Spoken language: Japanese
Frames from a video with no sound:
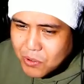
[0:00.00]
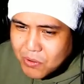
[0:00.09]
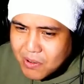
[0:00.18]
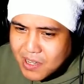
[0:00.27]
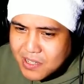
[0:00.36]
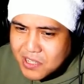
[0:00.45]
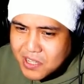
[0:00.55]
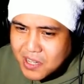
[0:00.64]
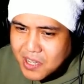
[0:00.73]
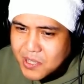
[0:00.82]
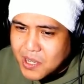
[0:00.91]
半身
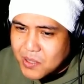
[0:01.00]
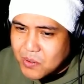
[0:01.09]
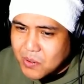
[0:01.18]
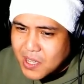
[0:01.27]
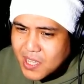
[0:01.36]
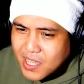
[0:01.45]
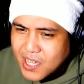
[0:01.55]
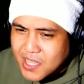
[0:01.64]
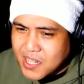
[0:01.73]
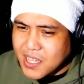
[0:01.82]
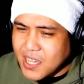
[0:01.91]
裸のかな
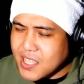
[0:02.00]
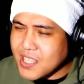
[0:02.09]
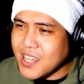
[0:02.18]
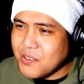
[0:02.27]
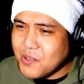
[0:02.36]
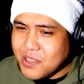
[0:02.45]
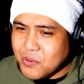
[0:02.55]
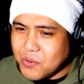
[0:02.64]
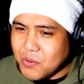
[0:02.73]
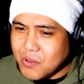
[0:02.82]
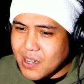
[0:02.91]
りがたいのいい
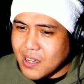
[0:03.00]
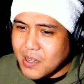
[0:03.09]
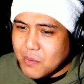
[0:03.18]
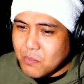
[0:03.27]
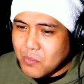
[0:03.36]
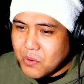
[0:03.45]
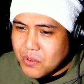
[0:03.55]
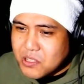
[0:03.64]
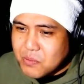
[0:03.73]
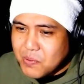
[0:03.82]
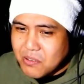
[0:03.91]
男が猛
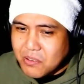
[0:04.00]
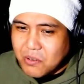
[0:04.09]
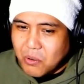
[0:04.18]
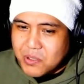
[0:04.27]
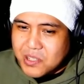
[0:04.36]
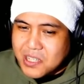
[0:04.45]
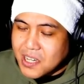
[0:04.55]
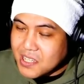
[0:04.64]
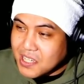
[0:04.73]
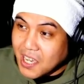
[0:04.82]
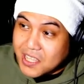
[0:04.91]
スピードでこっち側
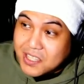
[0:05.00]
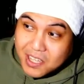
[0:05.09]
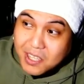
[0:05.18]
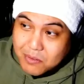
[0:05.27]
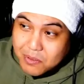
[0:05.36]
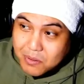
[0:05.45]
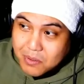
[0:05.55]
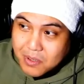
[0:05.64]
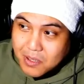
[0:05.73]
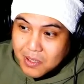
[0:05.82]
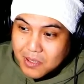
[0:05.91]
にやってきてるんですよ。
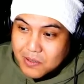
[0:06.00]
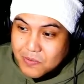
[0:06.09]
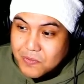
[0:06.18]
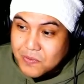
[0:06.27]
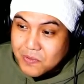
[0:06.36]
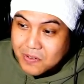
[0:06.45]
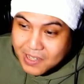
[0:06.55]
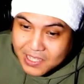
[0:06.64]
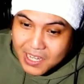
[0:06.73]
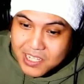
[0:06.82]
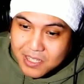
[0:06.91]
うわーっ
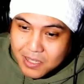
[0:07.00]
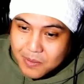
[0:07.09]
て走って、